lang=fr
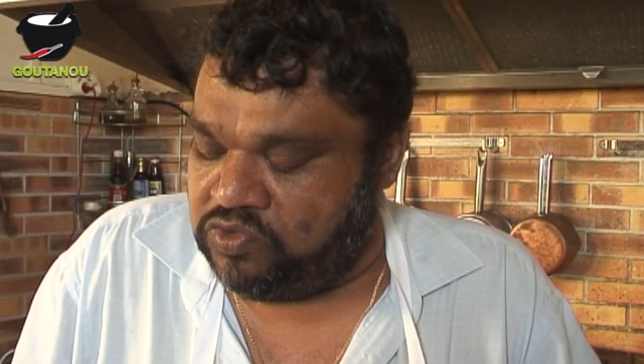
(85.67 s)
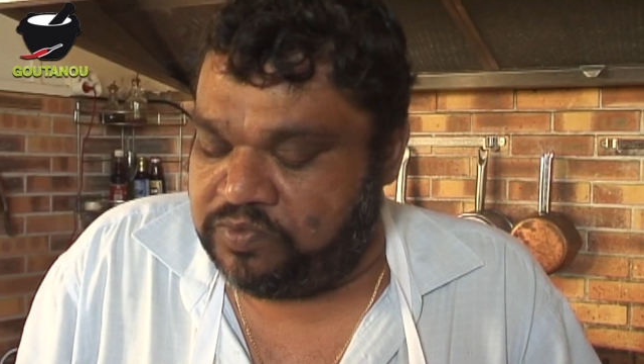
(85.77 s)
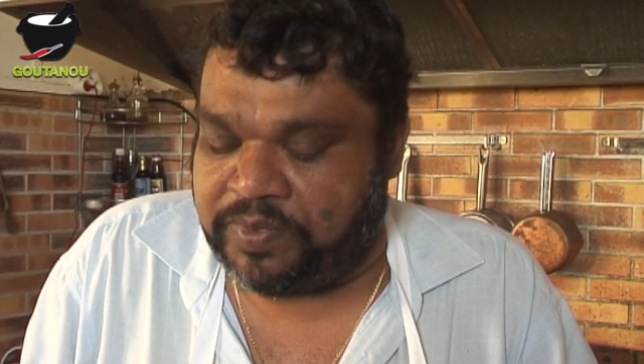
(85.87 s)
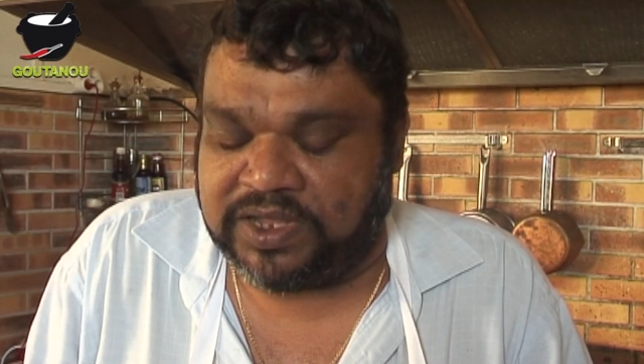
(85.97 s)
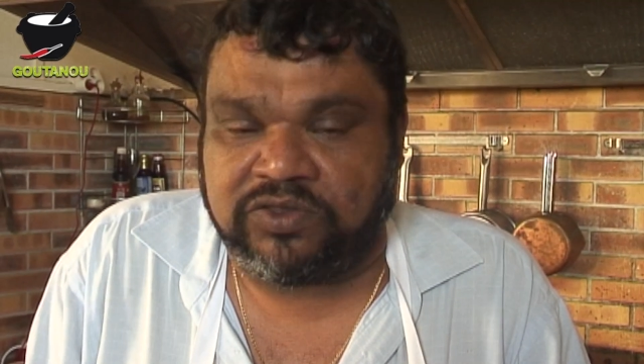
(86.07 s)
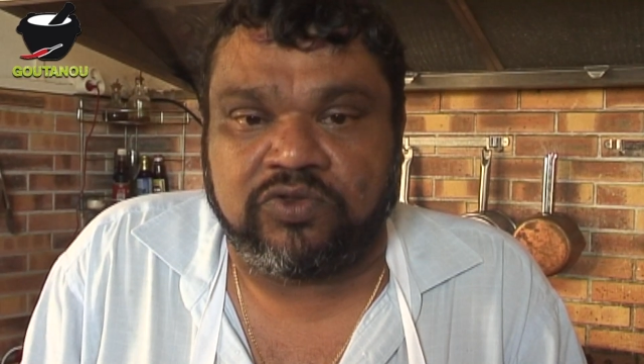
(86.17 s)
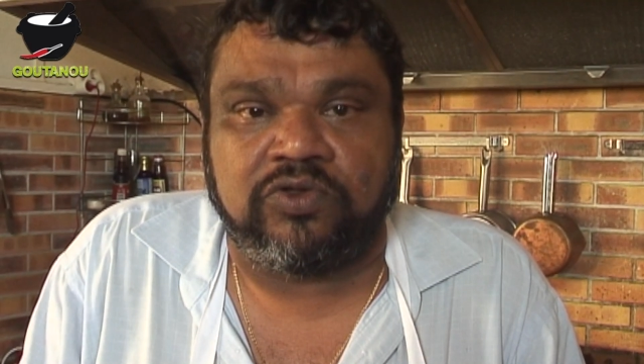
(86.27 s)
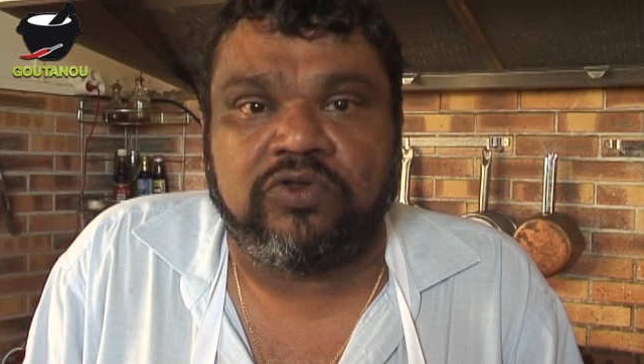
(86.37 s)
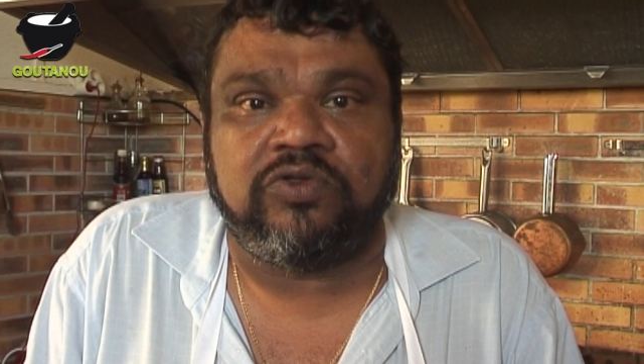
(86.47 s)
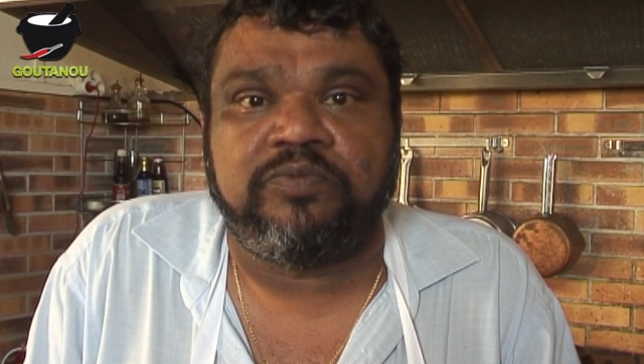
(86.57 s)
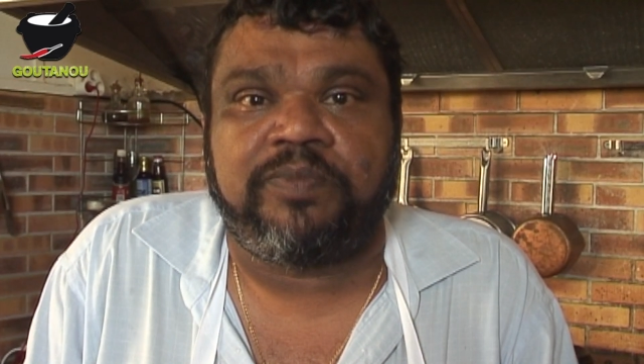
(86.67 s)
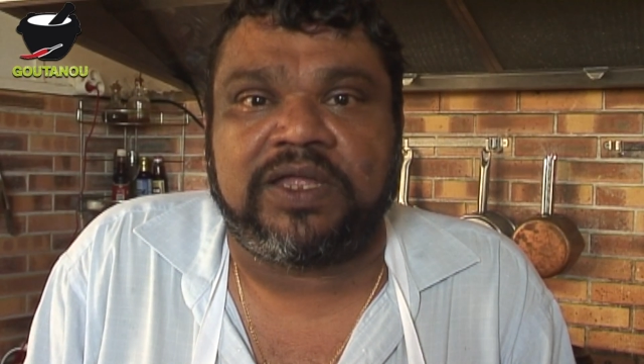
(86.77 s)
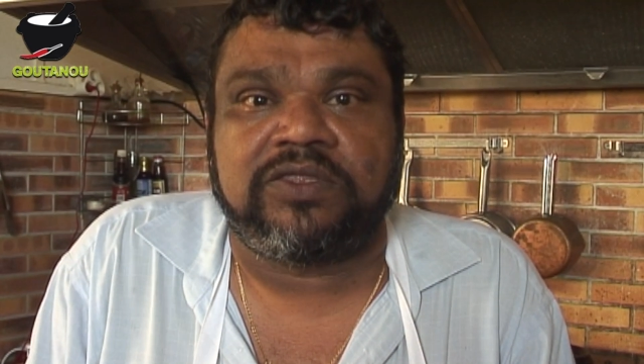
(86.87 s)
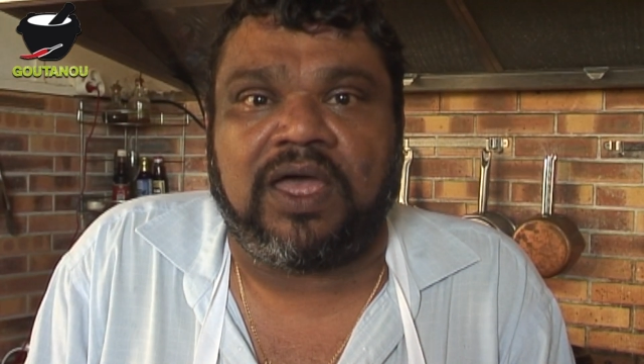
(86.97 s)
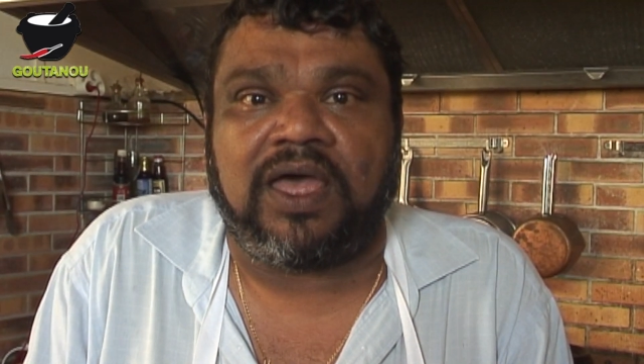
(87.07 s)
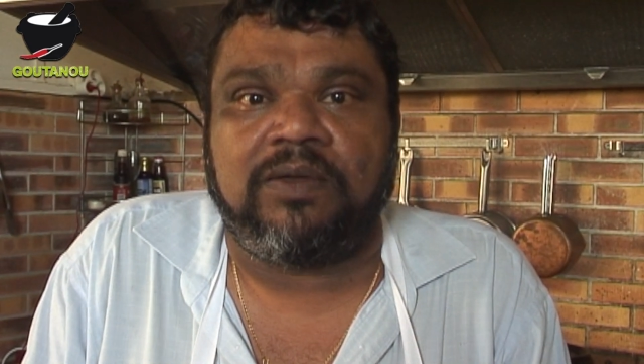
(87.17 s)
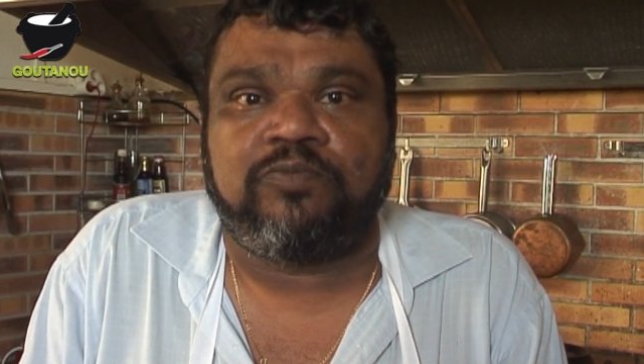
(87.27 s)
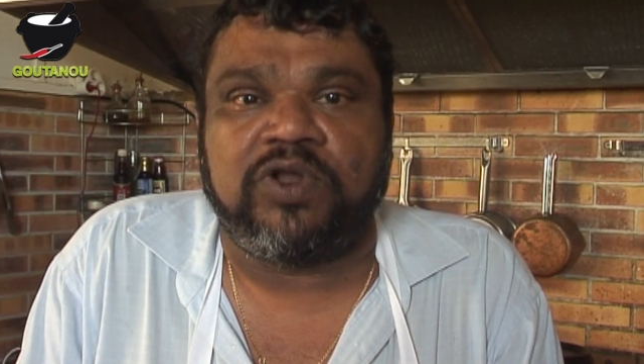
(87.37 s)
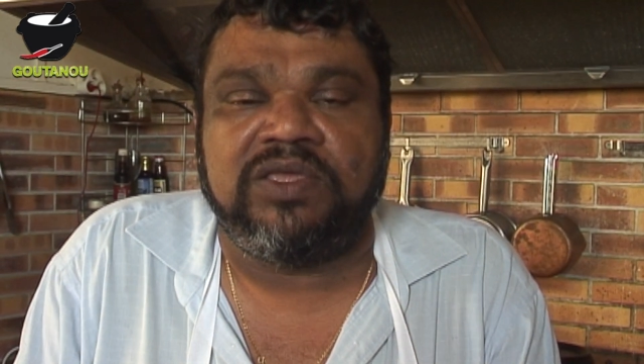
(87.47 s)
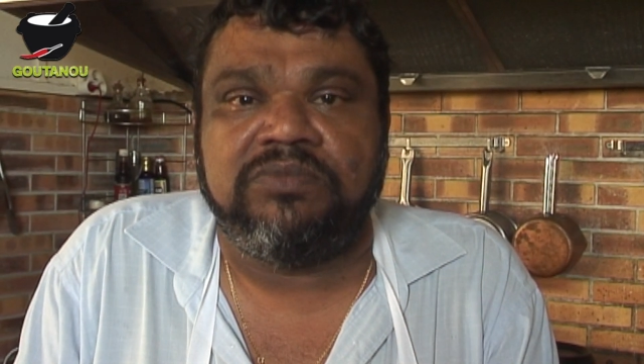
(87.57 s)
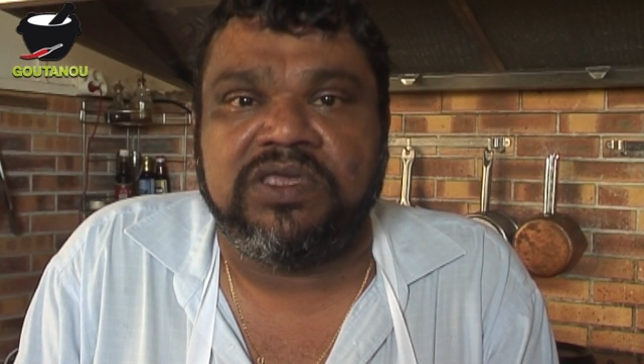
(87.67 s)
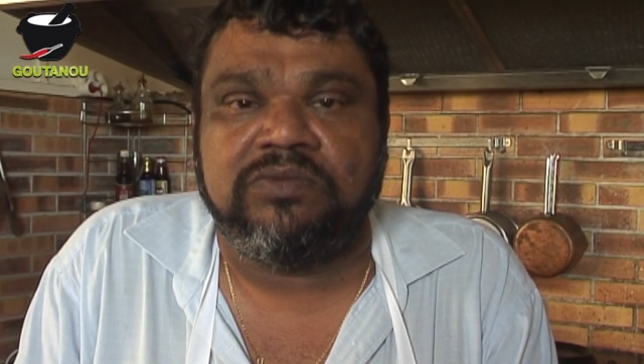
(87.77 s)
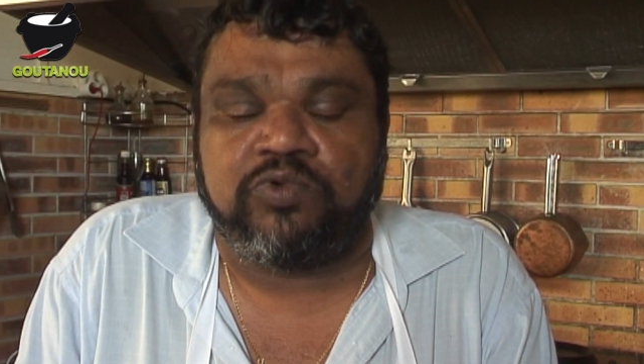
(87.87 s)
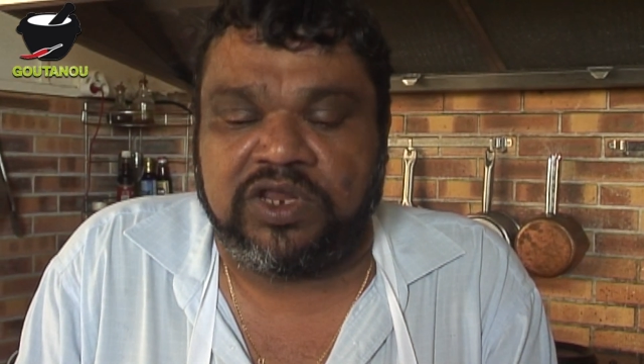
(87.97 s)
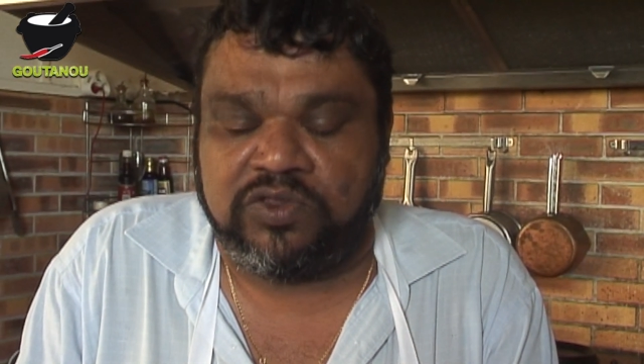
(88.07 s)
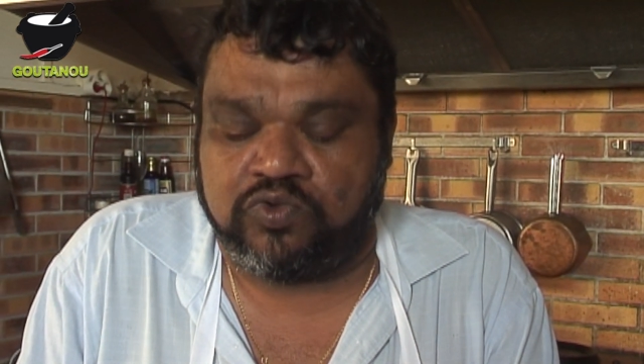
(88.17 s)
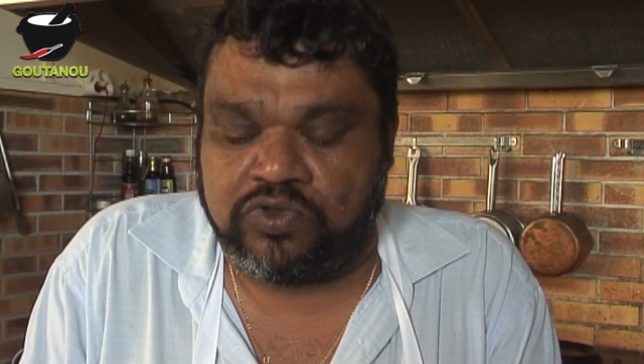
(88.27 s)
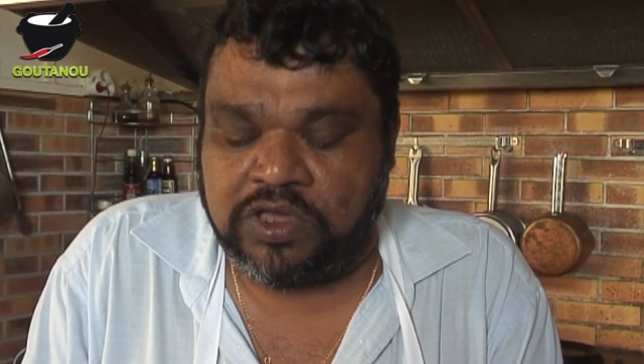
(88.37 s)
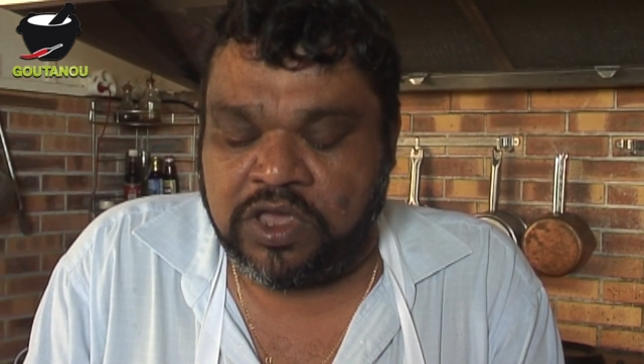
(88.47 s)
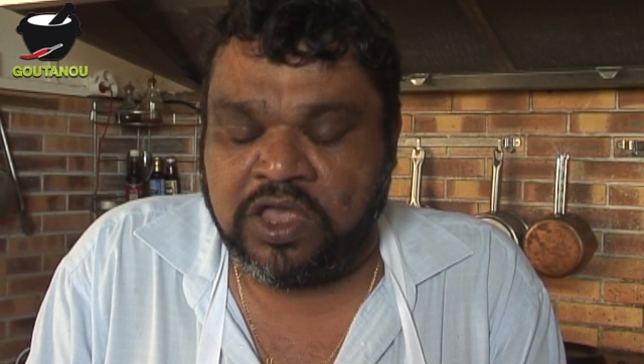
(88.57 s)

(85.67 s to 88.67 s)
une pâte, euh, une pâte à, polymine, polynouille,